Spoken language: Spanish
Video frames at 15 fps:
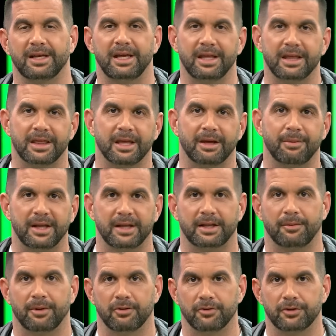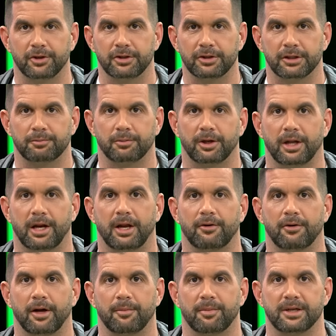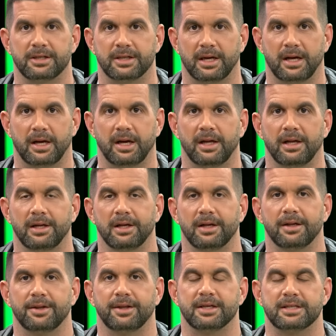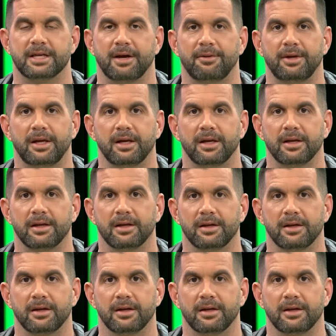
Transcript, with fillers: 15-20 minutos, después de la rueda de prensa de Xavi.